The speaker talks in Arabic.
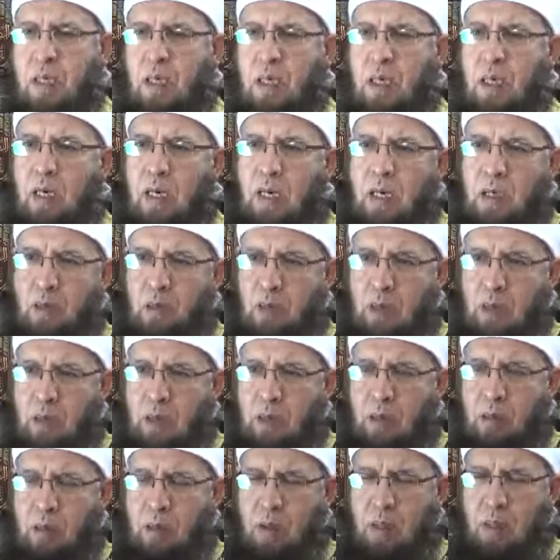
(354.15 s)
آه، قال
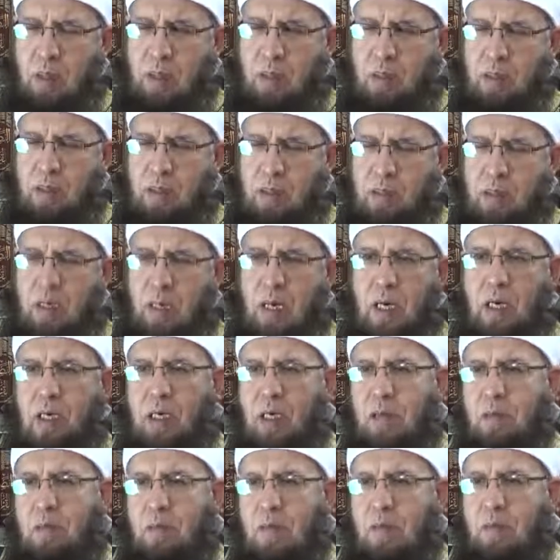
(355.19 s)
ولا الضالين قال
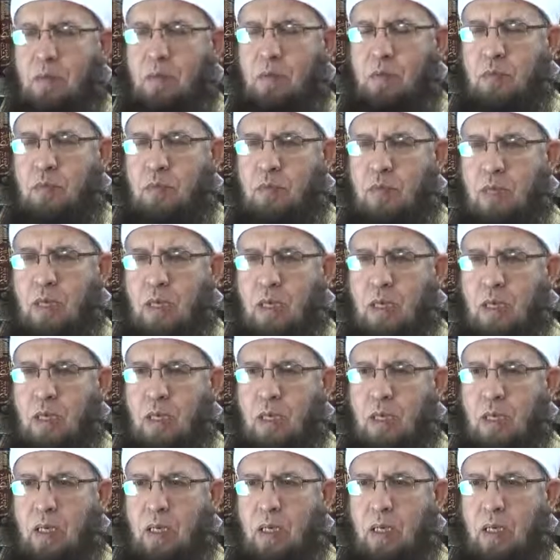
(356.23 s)
المأمومون
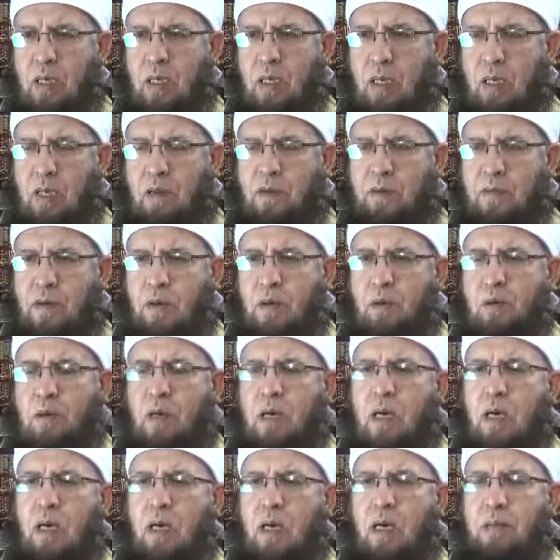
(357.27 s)
خلفه
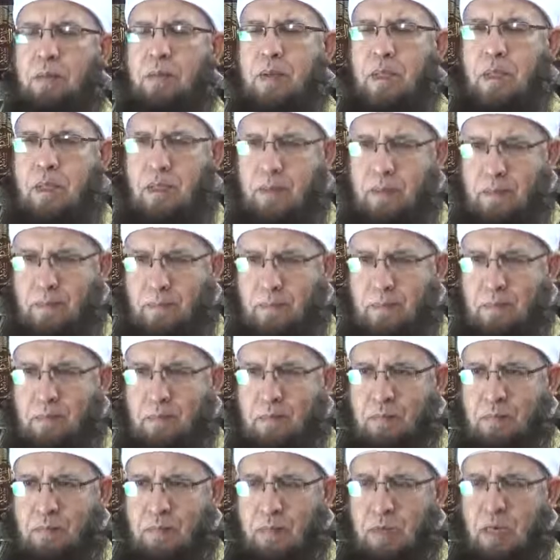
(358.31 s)
آمين
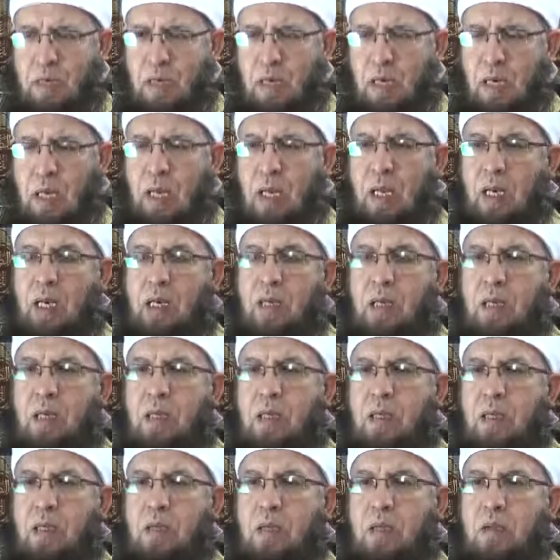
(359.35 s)
هل
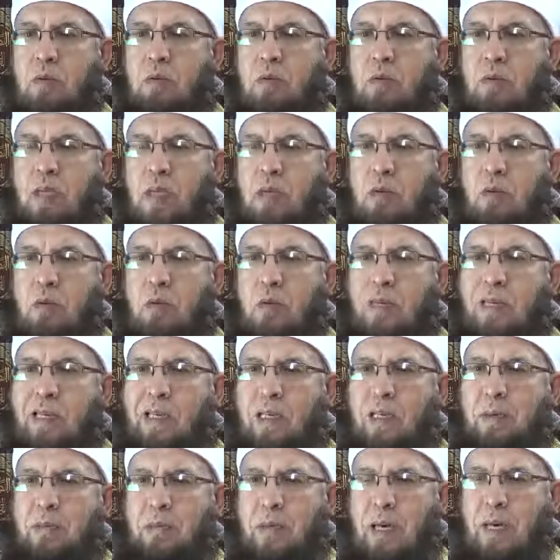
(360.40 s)
يسن
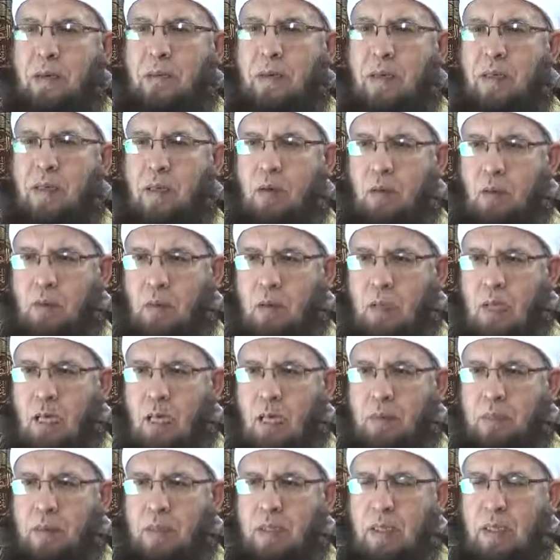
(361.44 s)
للإمام أن يقول
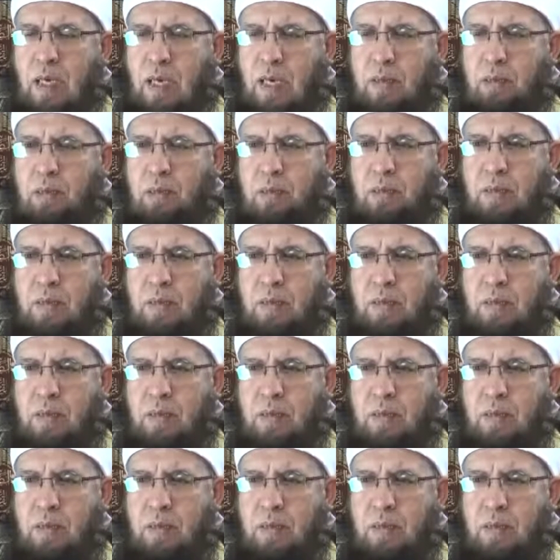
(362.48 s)
آمين نعم